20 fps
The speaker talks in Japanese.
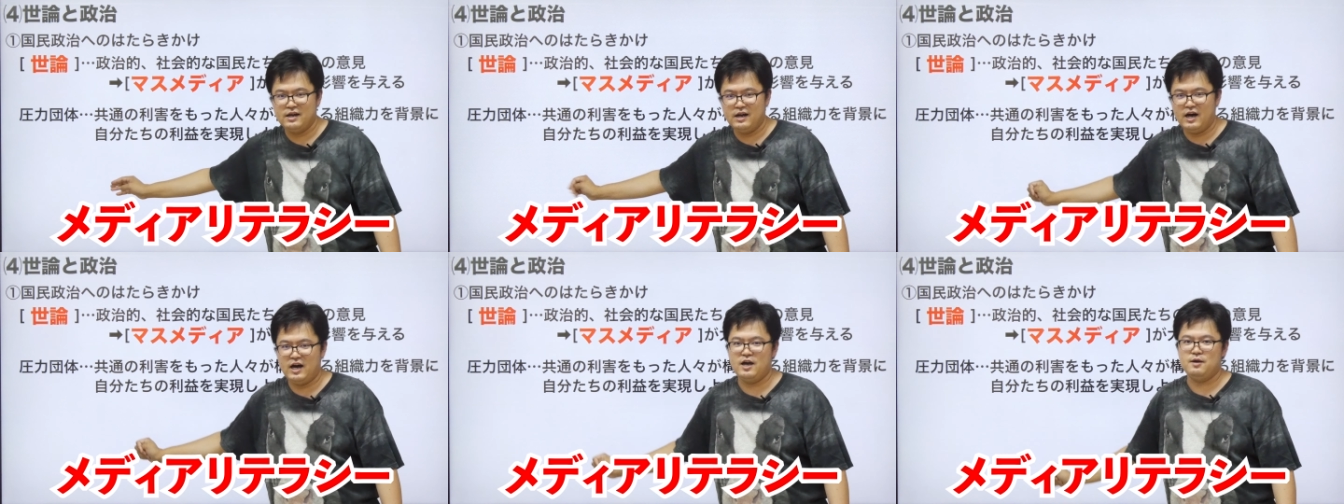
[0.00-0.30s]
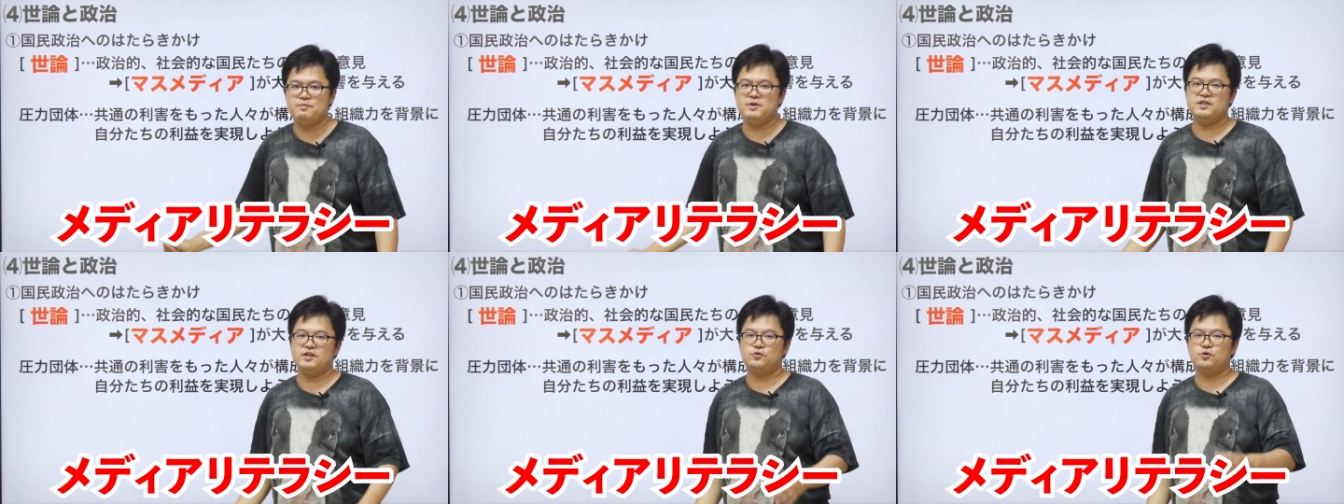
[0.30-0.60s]
は
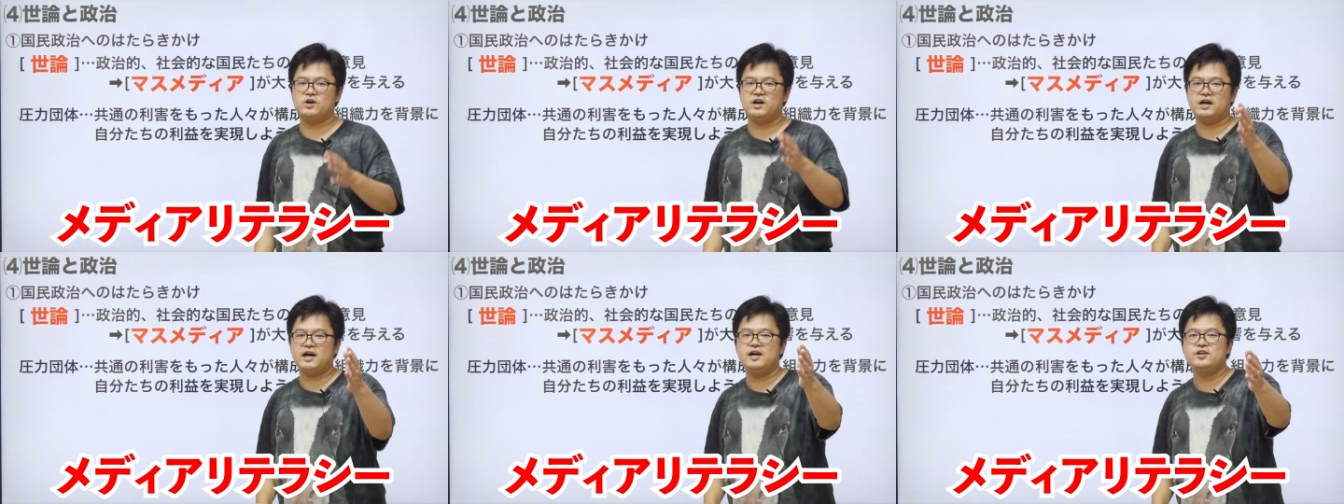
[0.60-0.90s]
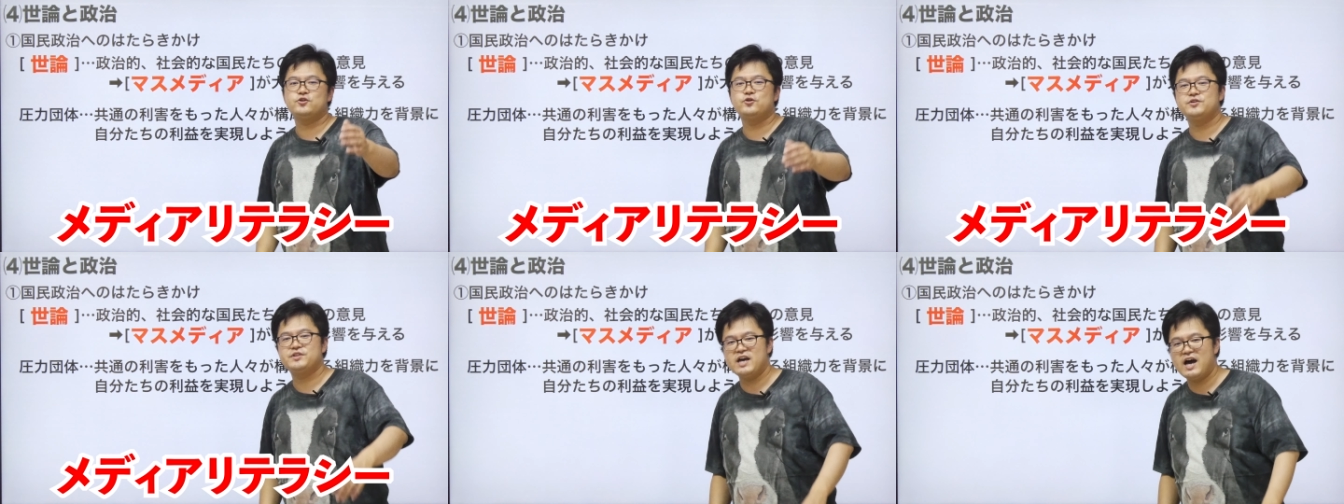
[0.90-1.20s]
い、みんなどっか書
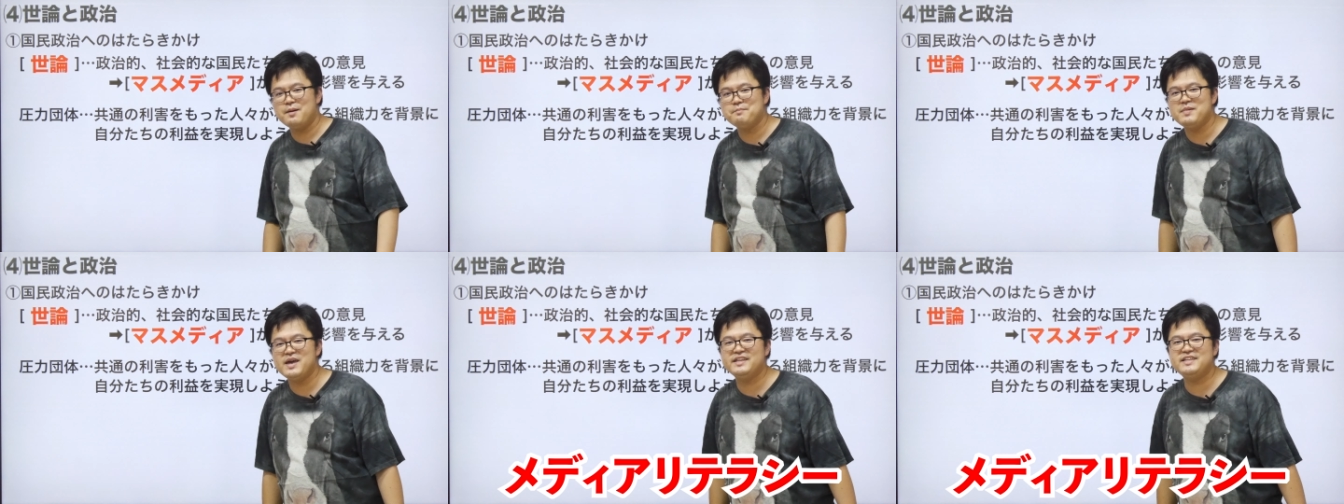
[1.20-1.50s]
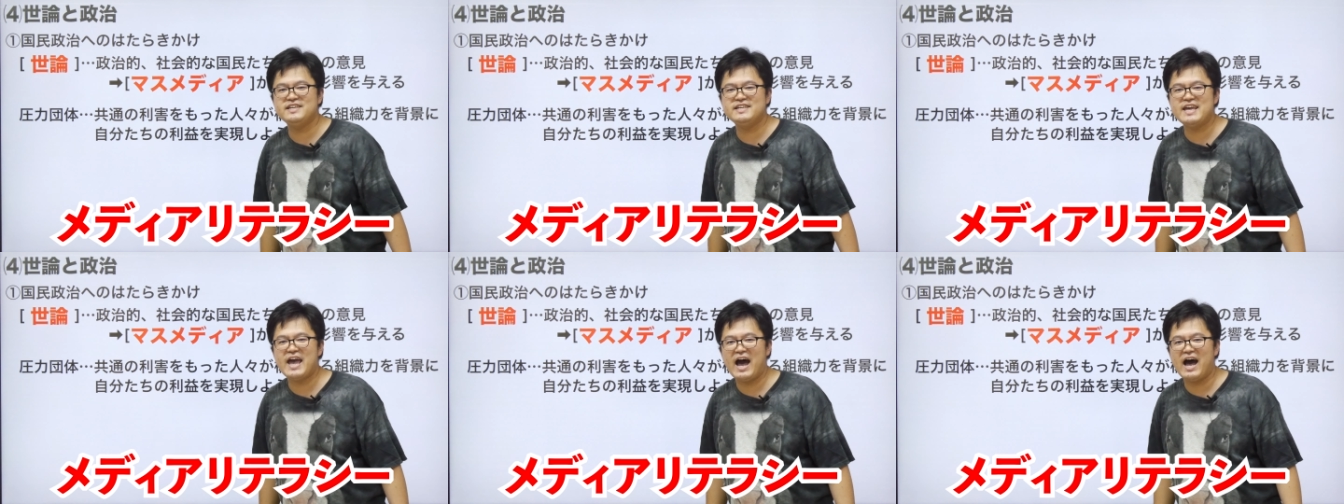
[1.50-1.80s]
いておいて、
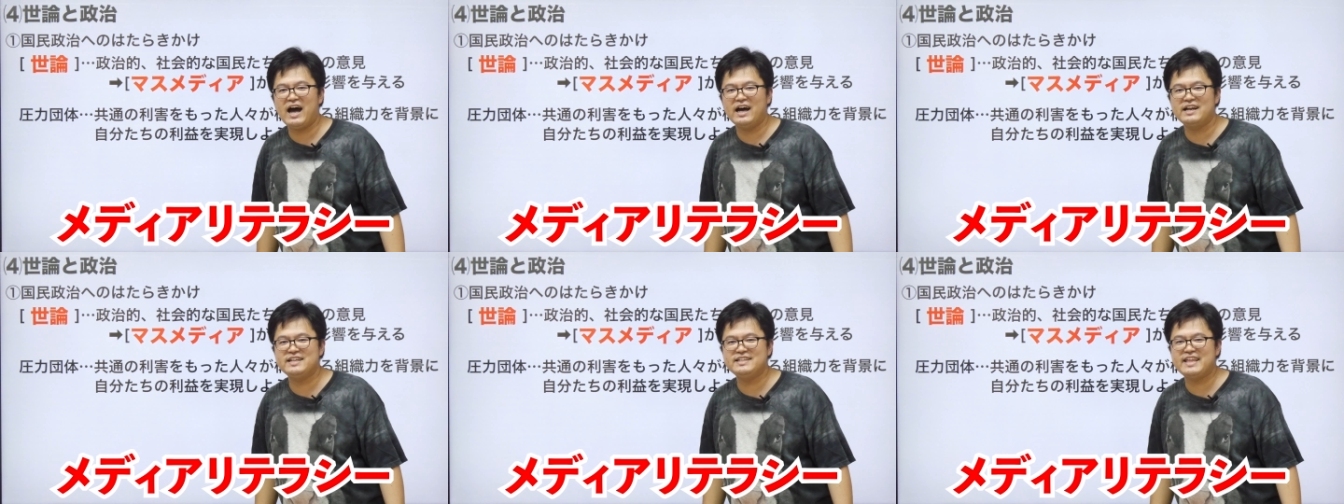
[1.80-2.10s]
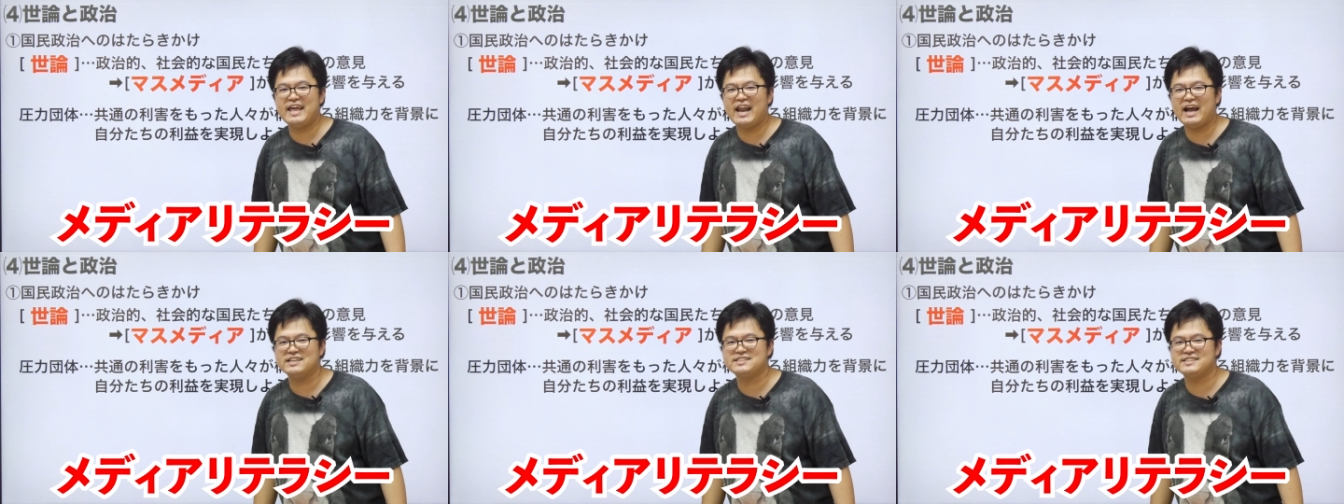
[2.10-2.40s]

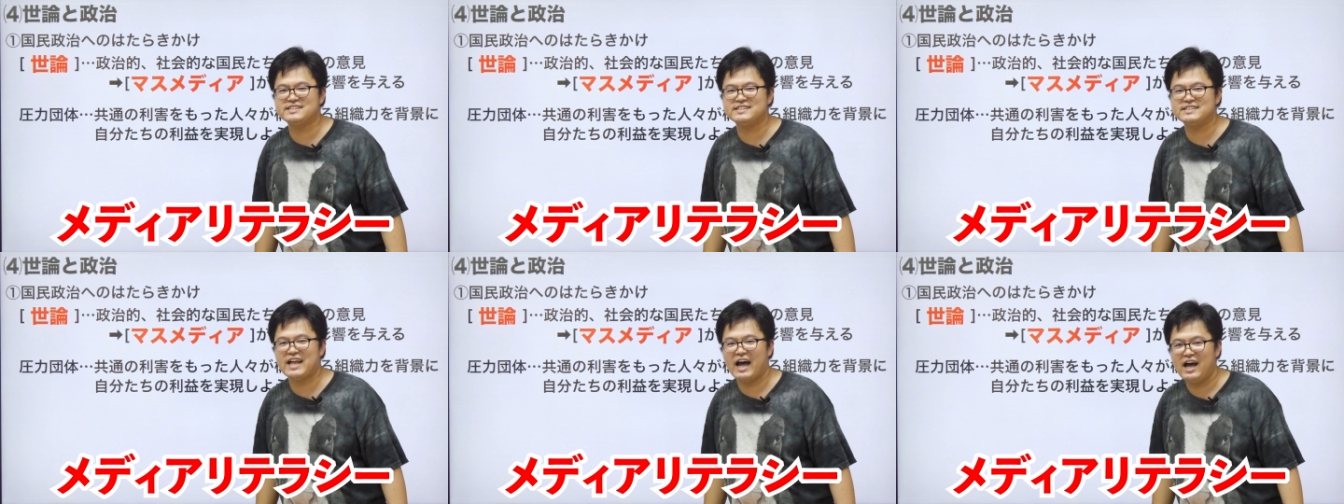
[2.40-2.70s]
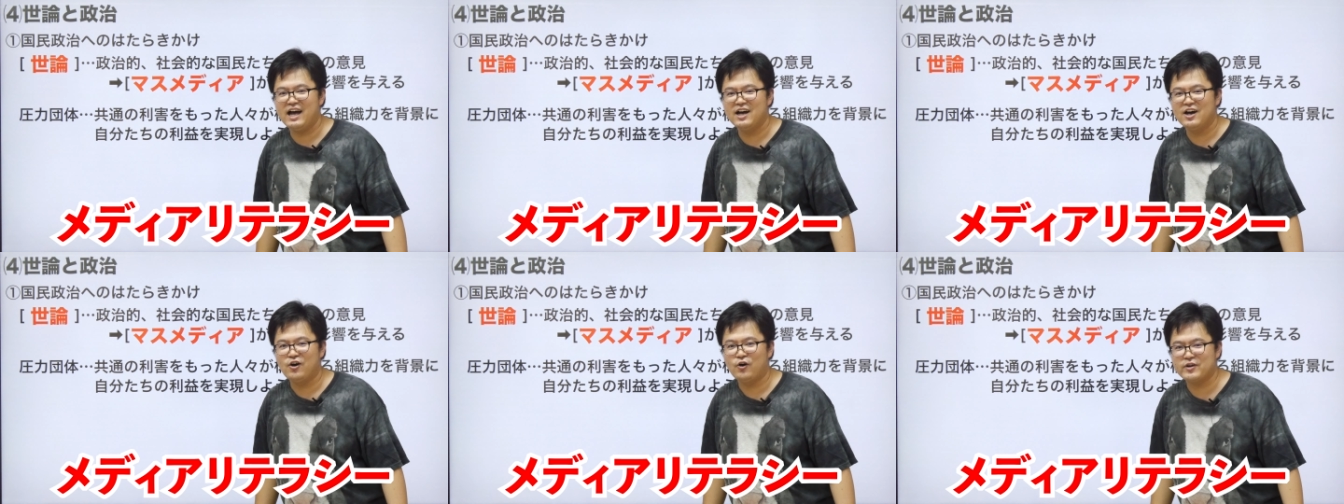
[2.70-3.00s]
メディアリテラシーな。